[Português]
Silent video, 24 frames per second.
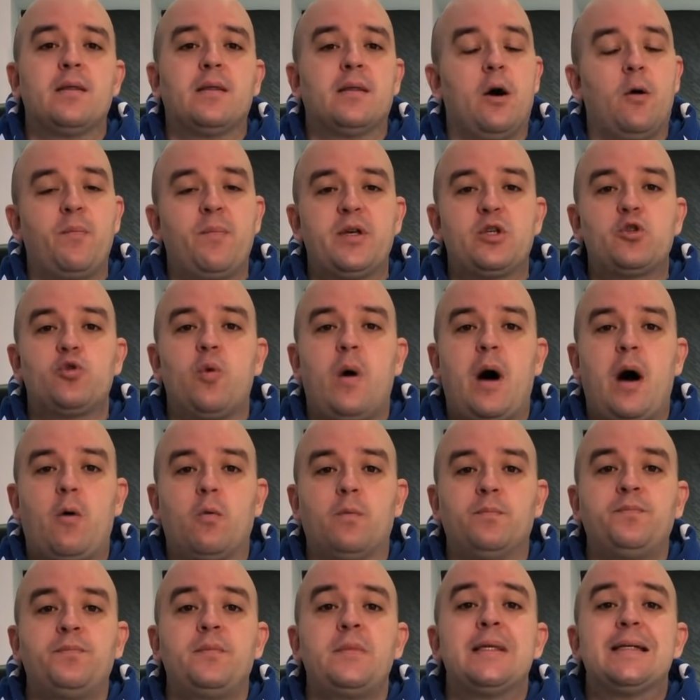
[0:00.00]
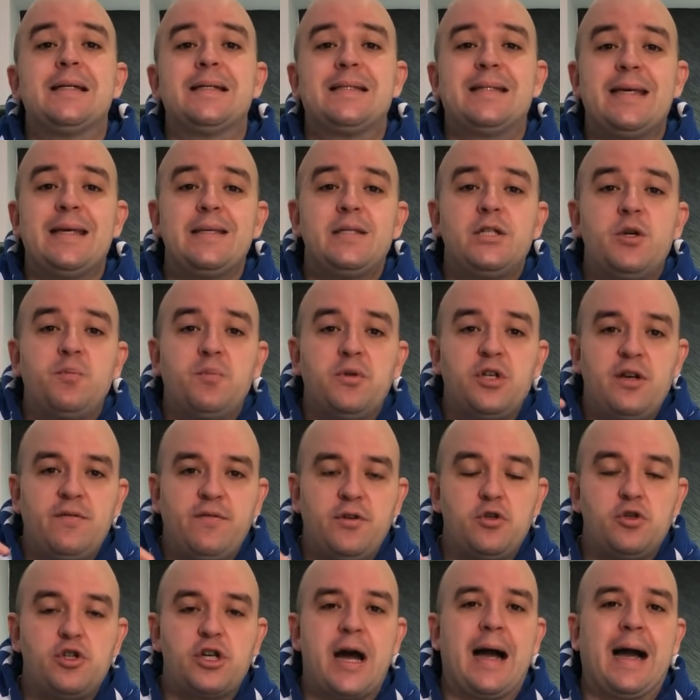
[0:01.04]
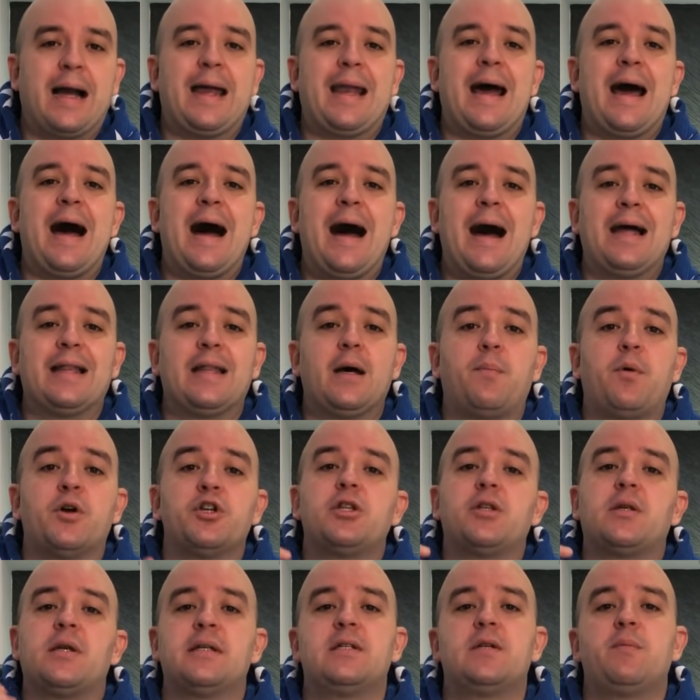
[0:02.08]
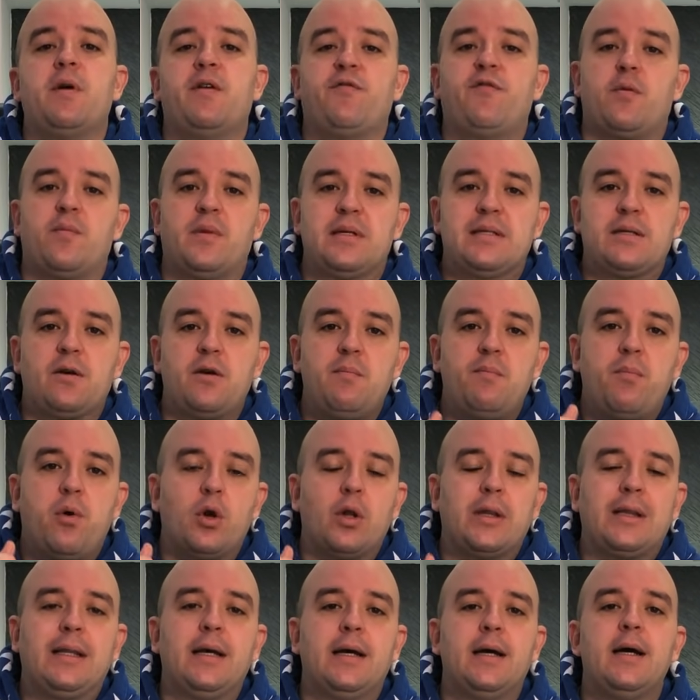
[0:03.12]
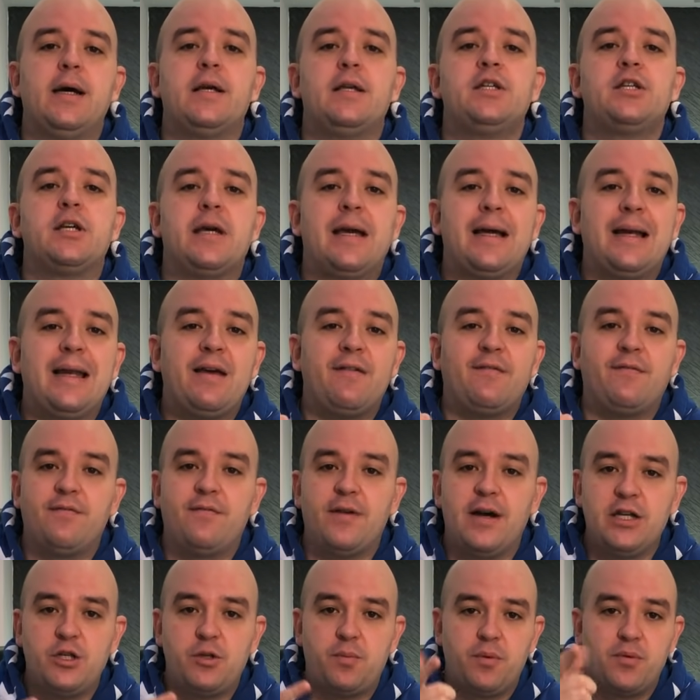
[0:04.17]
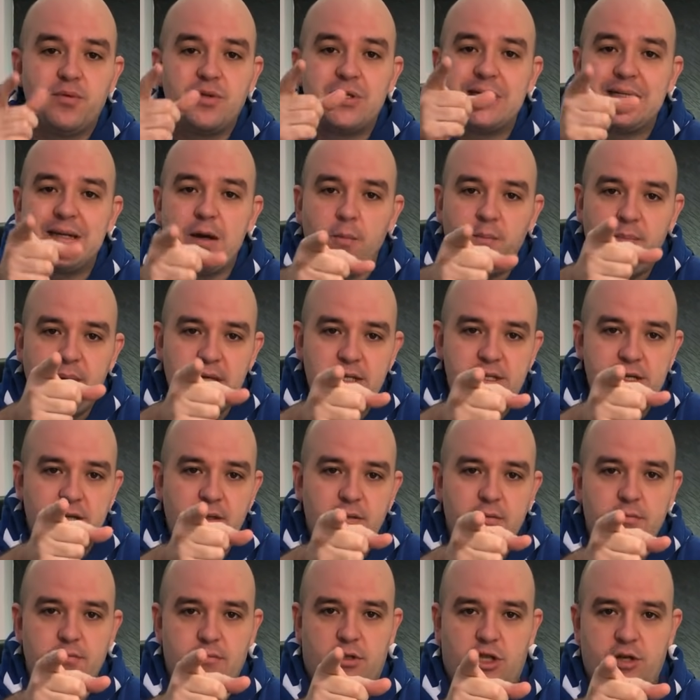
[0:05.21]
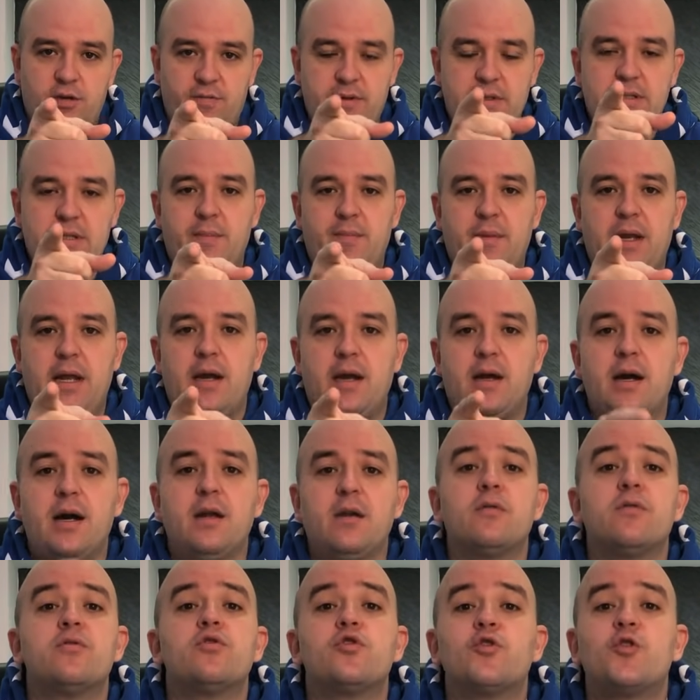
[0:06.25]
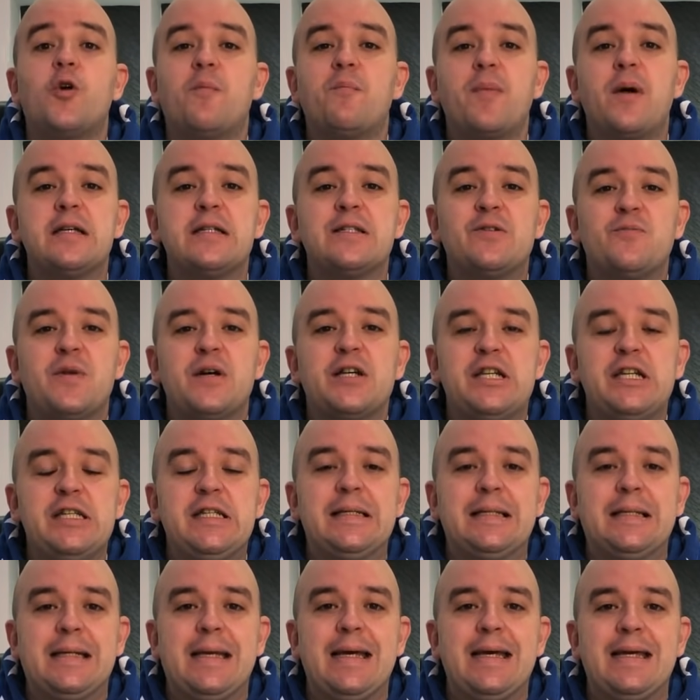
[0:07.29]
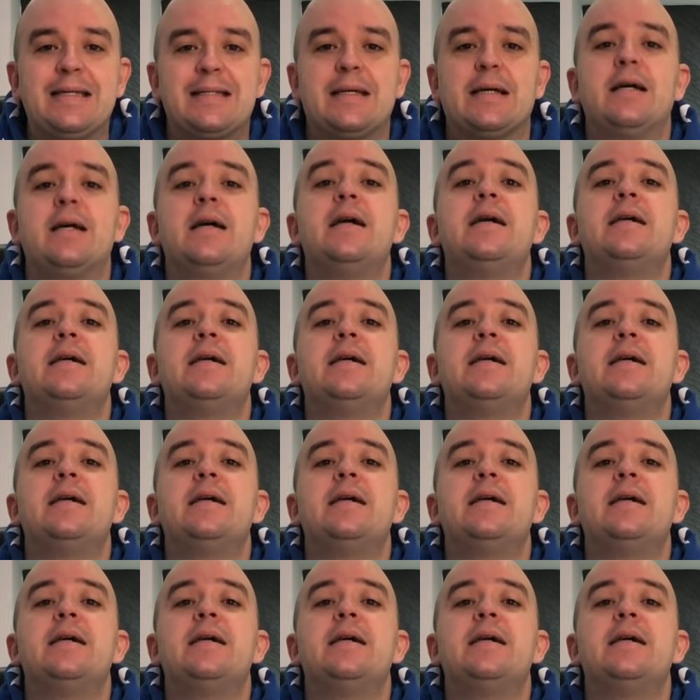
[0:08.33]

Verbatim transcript: Então, pessoal, se esse tipo de vídeo te agrada, pode trazer uma informação importante, relevante para o seu pedido de vista americano, só peço uma gentileza,